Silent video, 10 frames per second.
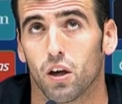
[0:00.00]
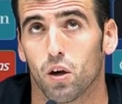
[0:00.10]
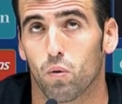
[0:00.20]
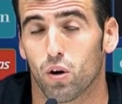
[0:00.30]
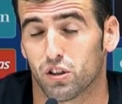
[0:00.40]

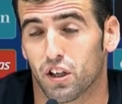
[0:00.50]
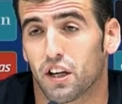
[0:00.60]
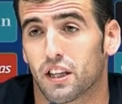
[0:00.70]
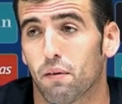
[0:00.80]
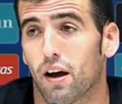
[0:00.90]
bueno, a
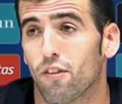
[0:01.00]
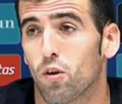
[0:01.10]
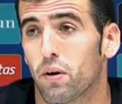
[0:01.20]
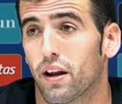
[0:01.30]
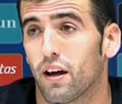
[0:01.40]
seguir
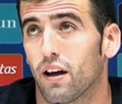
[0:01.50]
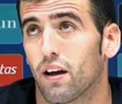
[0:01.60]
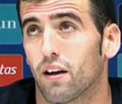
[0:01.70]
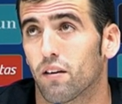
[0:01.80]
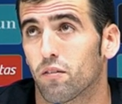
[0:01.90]
trabajando
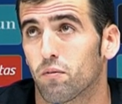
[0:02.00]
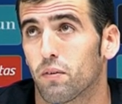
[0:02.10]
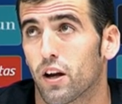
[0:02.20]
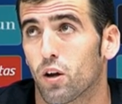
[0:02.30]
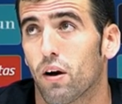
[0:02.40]
para,
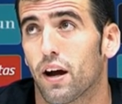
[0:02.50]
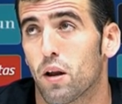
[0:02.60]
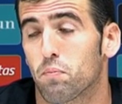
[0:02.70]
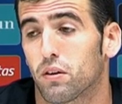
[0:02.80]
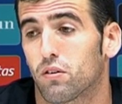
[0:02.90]
para no bajar
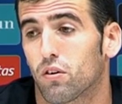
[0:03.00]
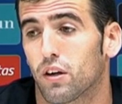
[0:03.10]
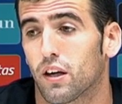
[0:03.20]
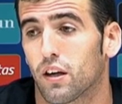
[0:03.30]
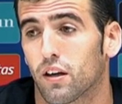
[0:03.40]
el pistón
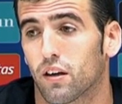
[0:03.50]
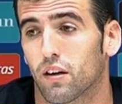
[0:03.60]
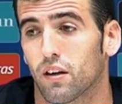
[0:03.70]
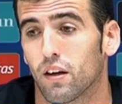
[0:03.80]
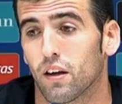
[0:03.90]
y
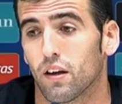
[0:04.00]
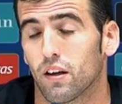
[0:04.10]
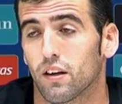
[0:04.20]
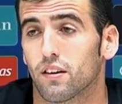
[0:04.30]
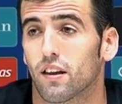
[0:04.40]

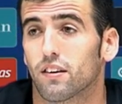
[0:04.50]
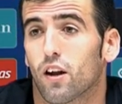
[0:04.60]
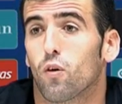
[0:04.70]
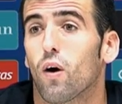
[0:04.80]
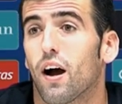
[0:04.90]

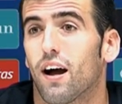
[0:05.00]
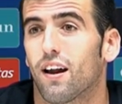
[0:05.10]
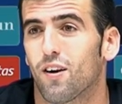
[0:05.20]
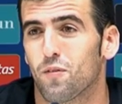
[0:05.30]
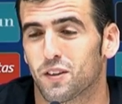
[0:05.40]
intentar
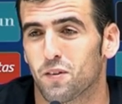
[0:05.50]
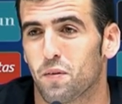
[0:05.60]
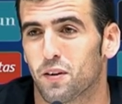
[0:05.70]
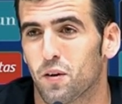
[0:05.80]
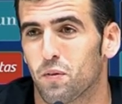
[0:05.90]
jugar los máximos
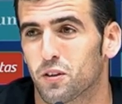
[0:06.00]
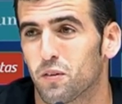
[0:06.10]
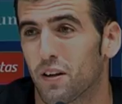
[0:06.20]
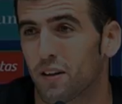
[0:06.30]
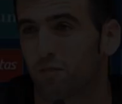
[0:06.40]
partidos posibles.